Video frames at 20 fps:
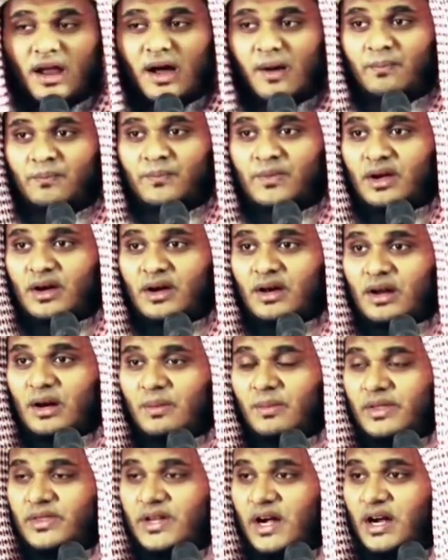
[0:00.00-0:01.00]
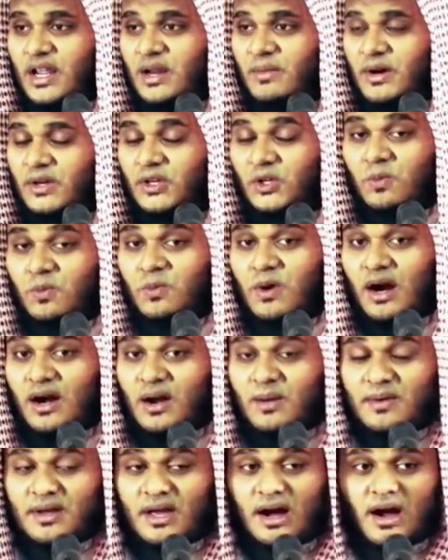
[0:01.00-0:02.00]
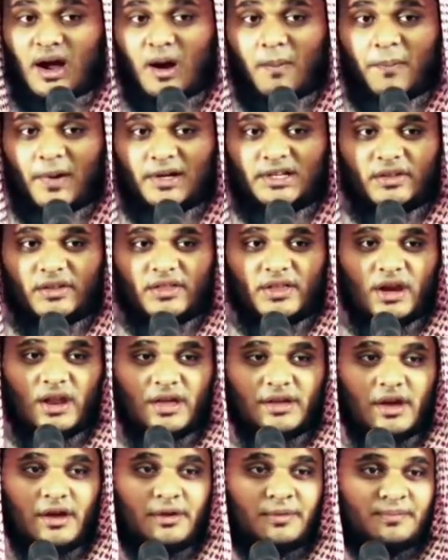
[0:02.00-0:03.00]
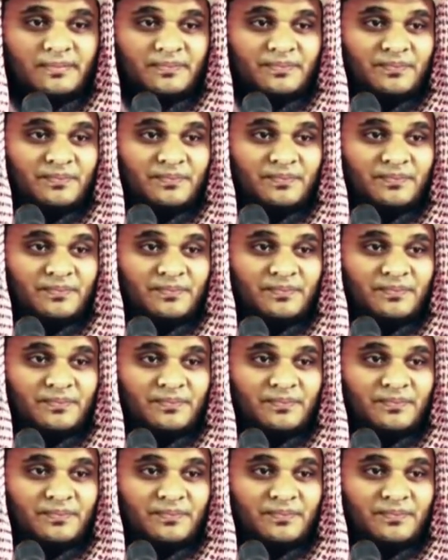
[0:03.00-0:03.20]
எல்லாம் ரமதானில் மட்டும் கடமையாக்கப்பட்டதில்லையே